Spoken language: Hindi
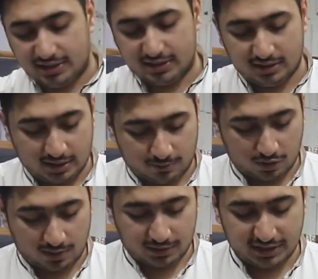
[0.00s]
ठीक है अगर
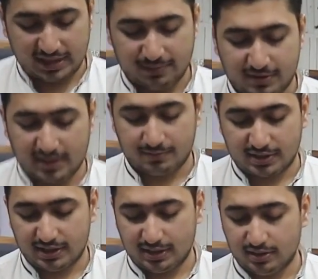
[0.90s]
आपको आपकी टाइप से
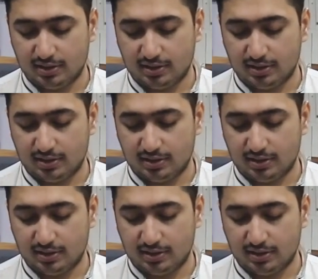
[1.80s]
आपके